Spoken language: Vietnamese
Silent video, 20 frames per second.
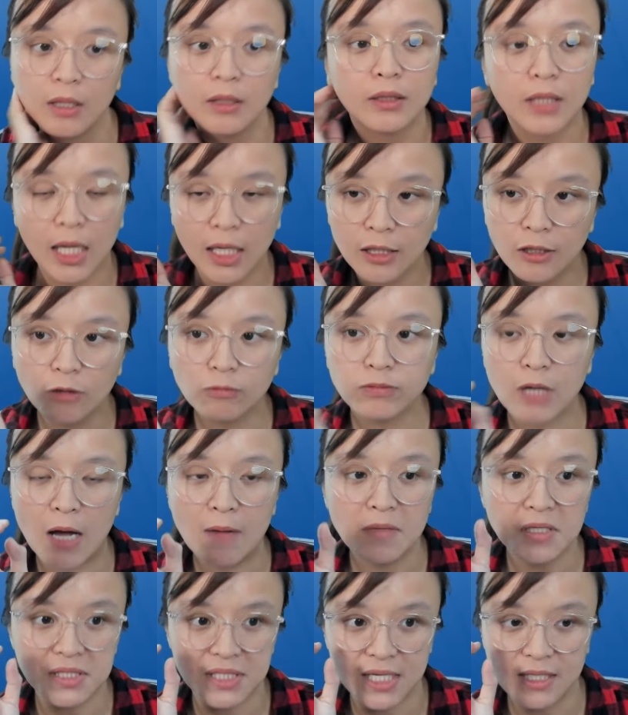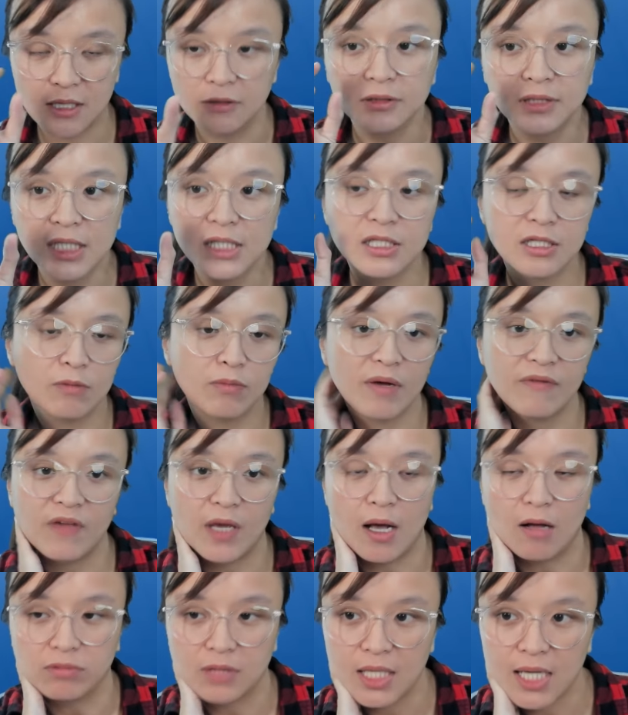thì lúc đó mình sẽ tự tin trong cái
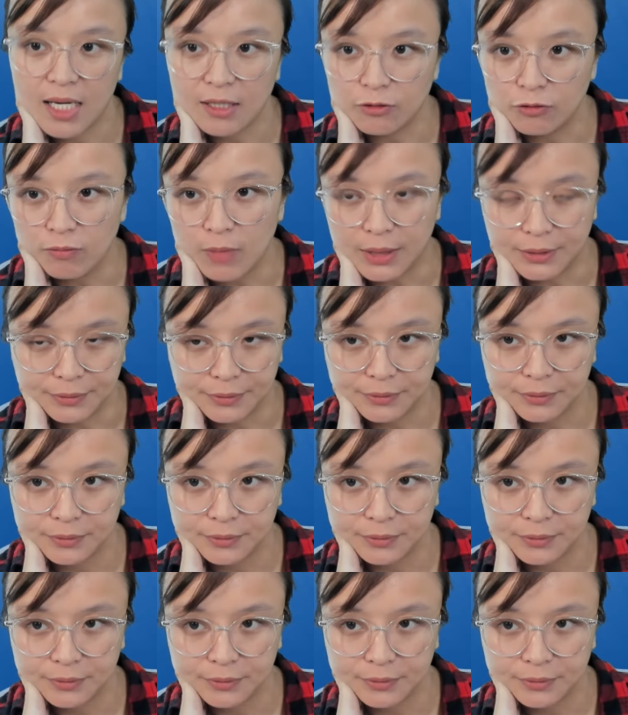việc học tiếng anh của mình